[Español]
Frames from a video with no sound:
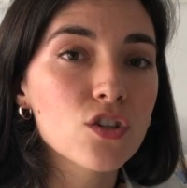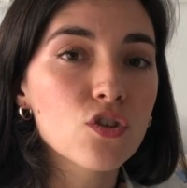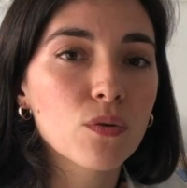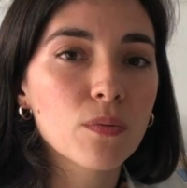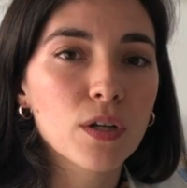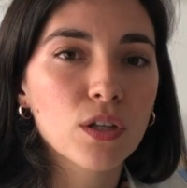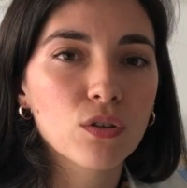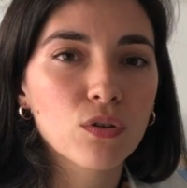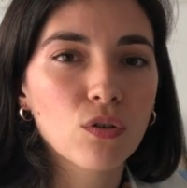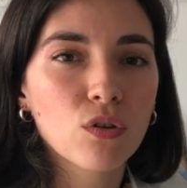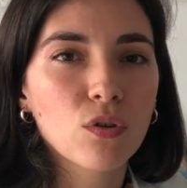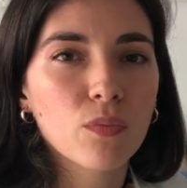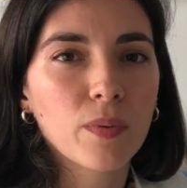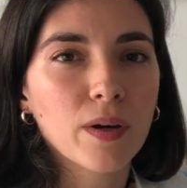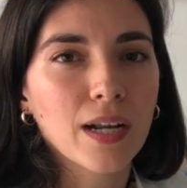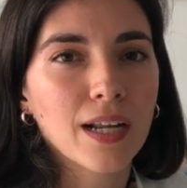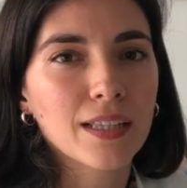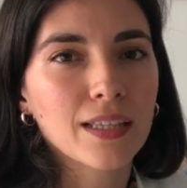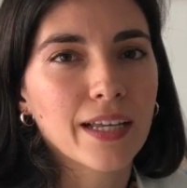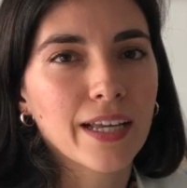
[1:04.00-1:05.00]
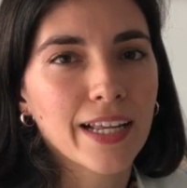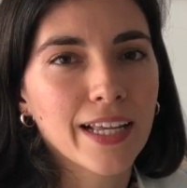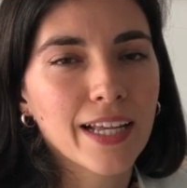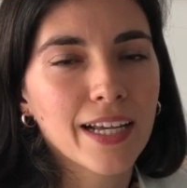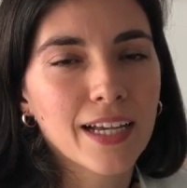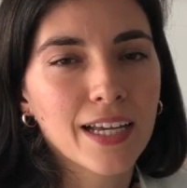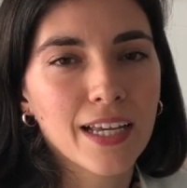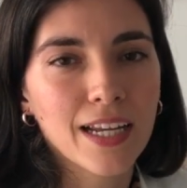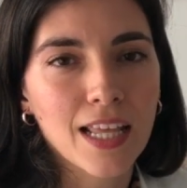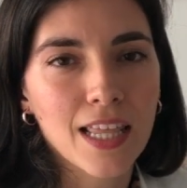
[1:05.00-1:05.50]
sobre todo para
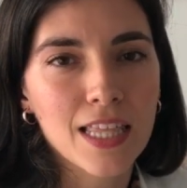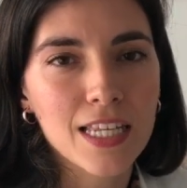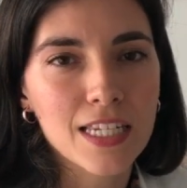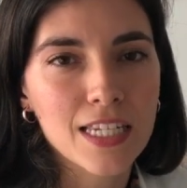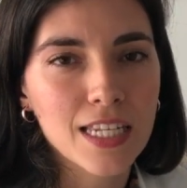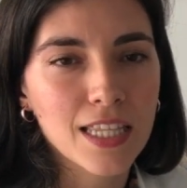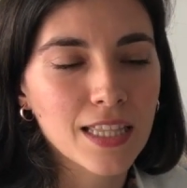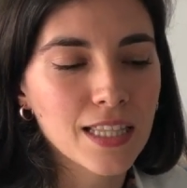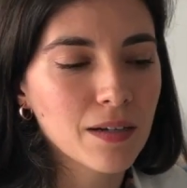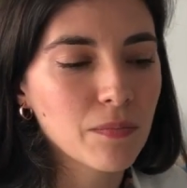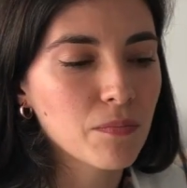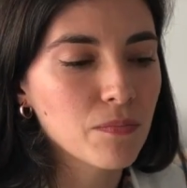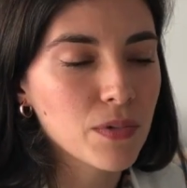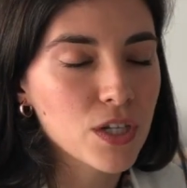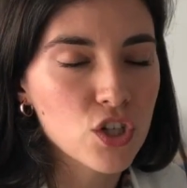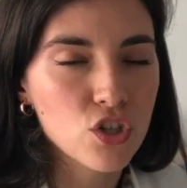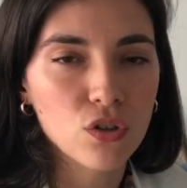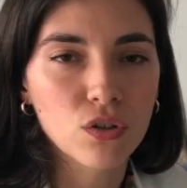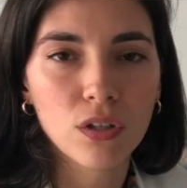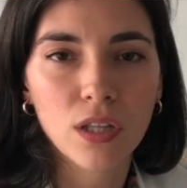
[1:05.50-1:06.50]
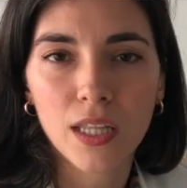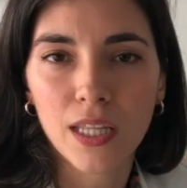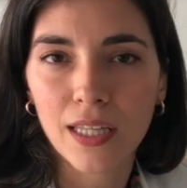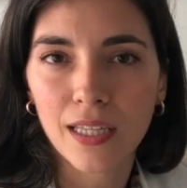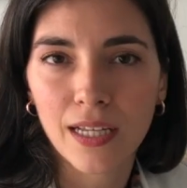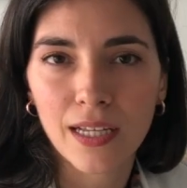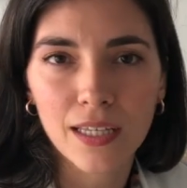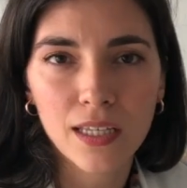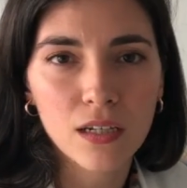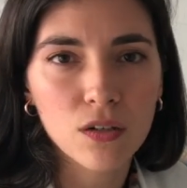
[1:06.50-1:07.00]
tareas que necesitan visión de
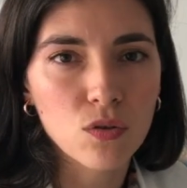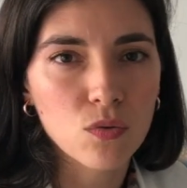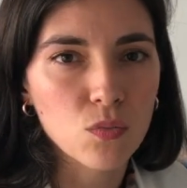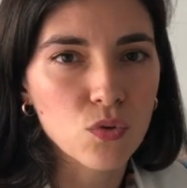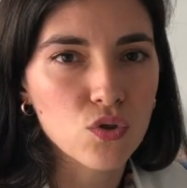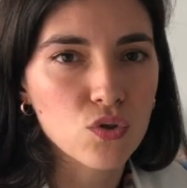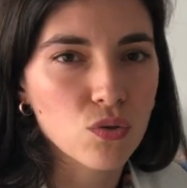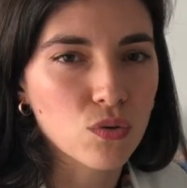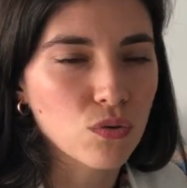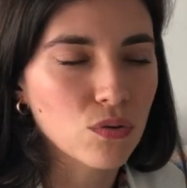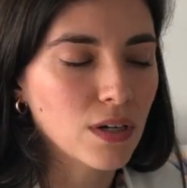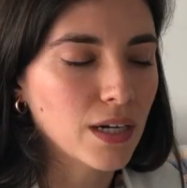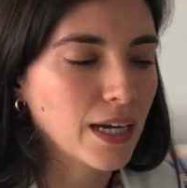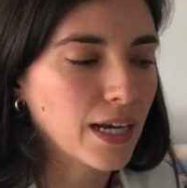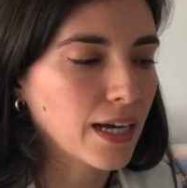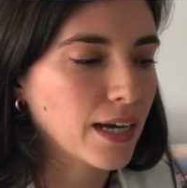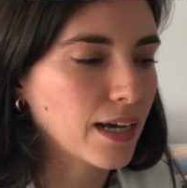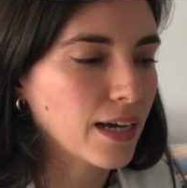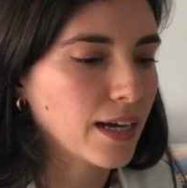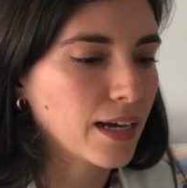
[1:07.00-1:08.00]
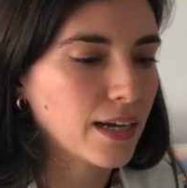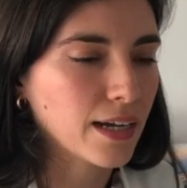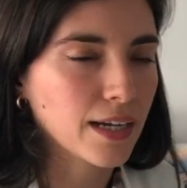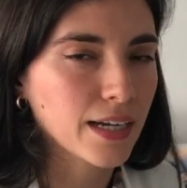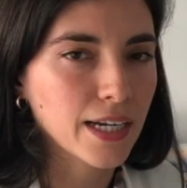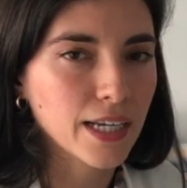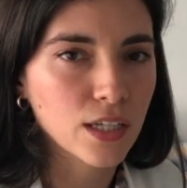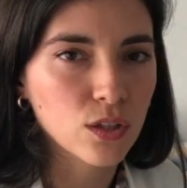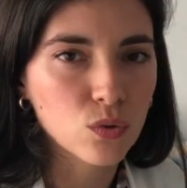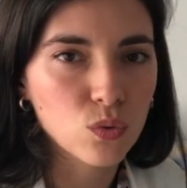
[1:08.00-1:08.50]
detalle, como son la
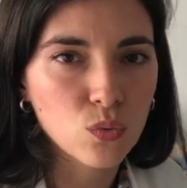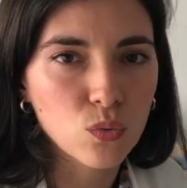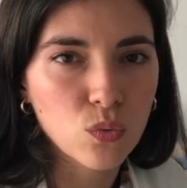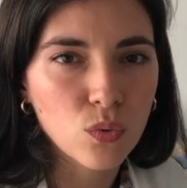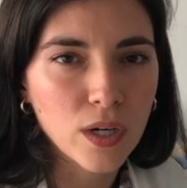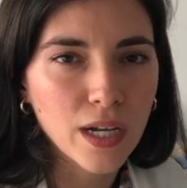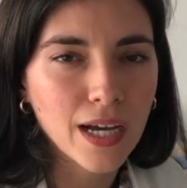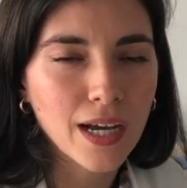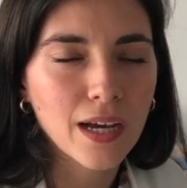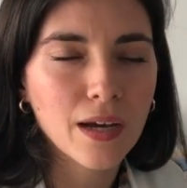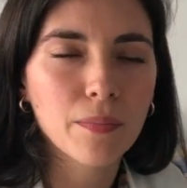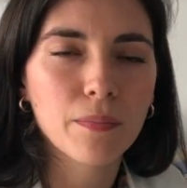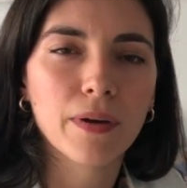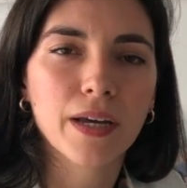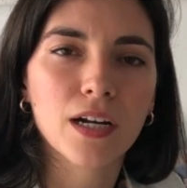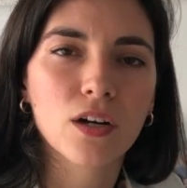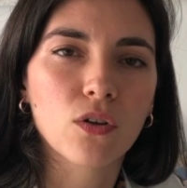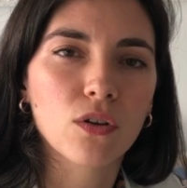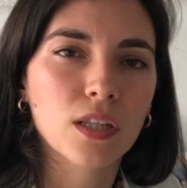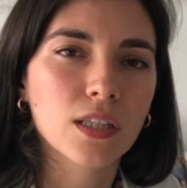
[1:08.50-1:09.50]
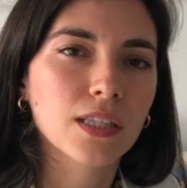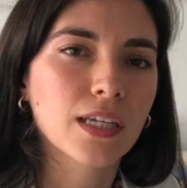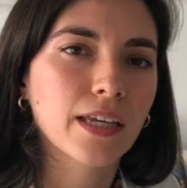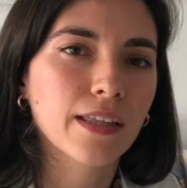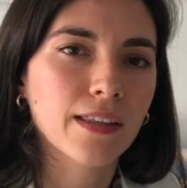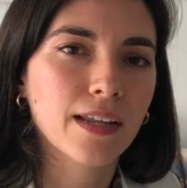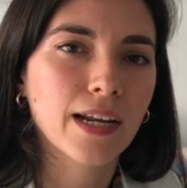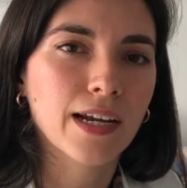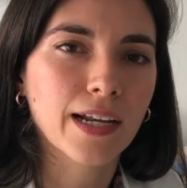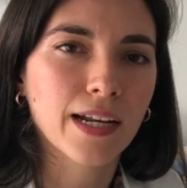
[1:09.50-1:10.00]
lectura, ver los
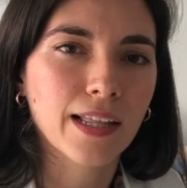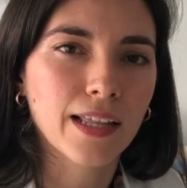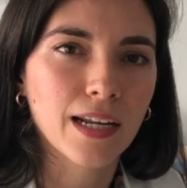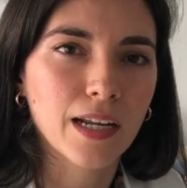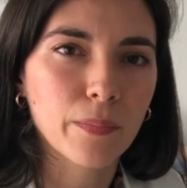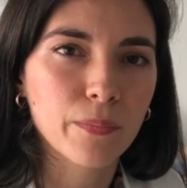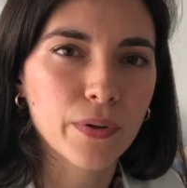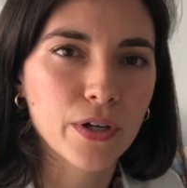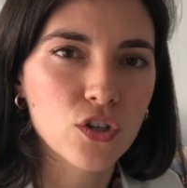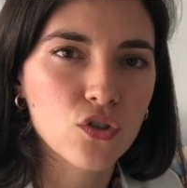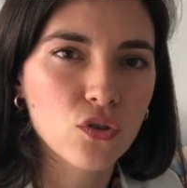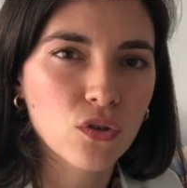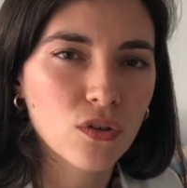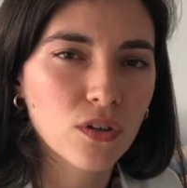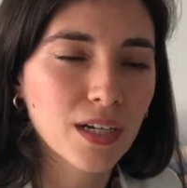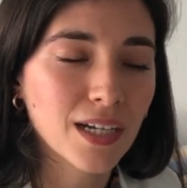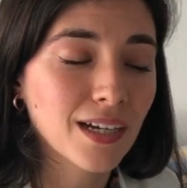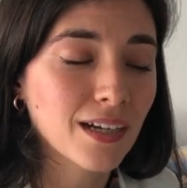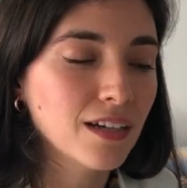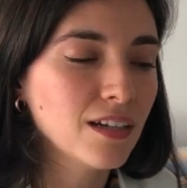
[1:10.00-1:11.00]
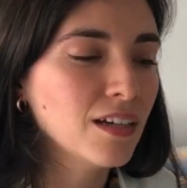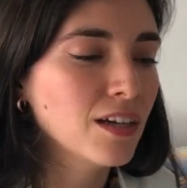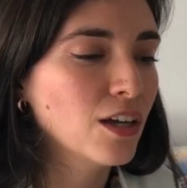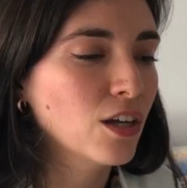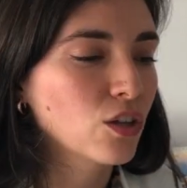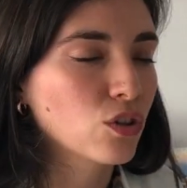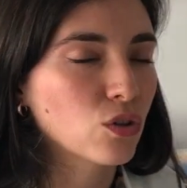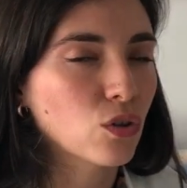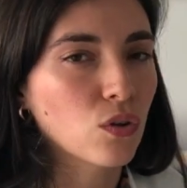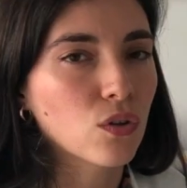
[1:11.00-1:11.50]
detalles de la cara de las personas,
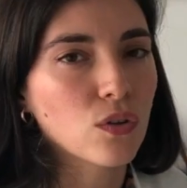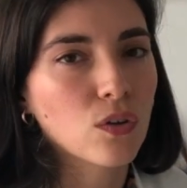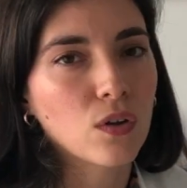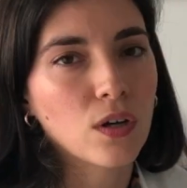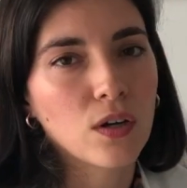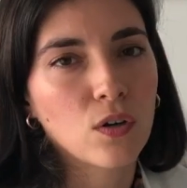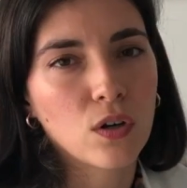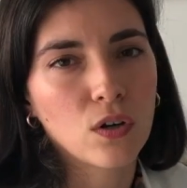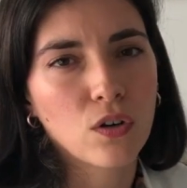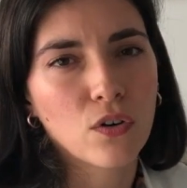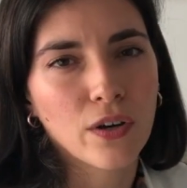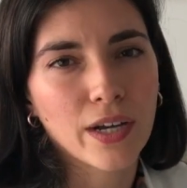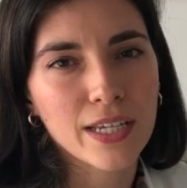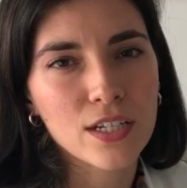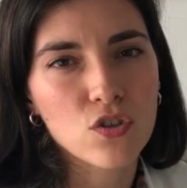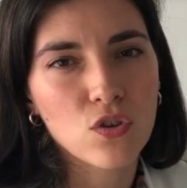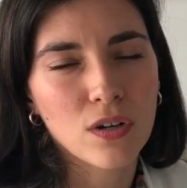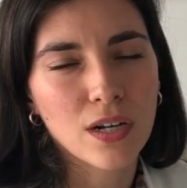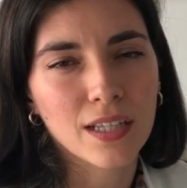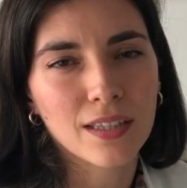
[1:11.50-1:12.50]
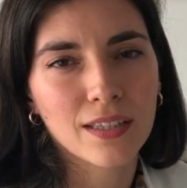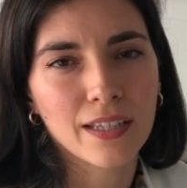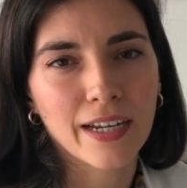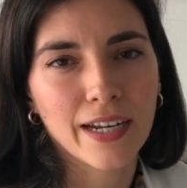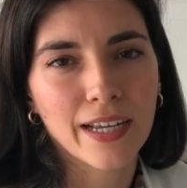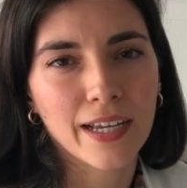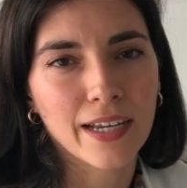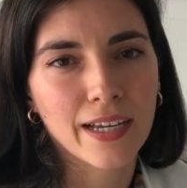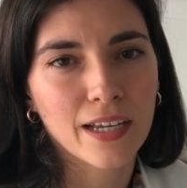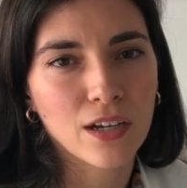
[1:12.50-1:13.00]
todo lo que son las
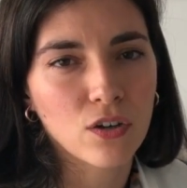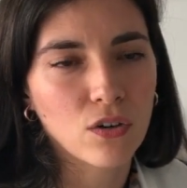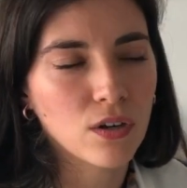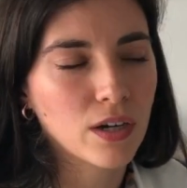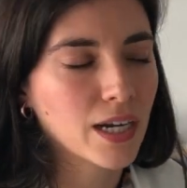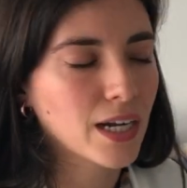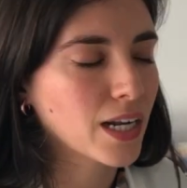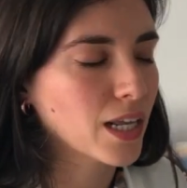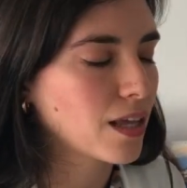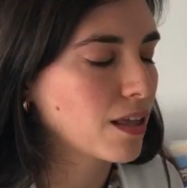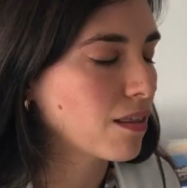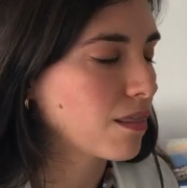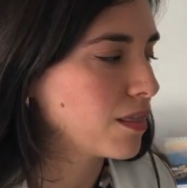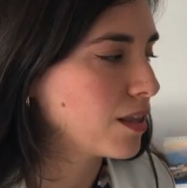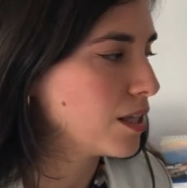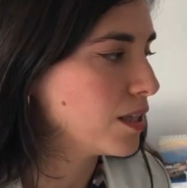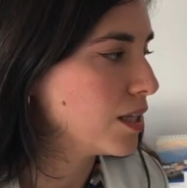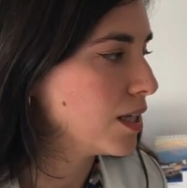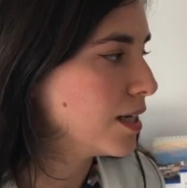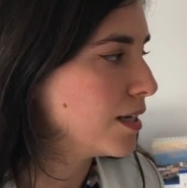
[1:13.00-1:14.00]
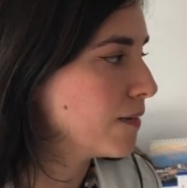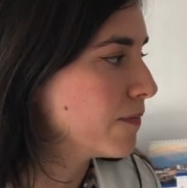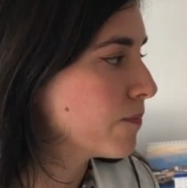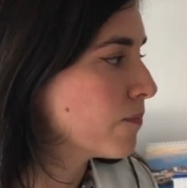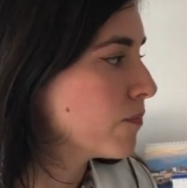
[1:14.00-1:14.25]
tareas escolares, etc.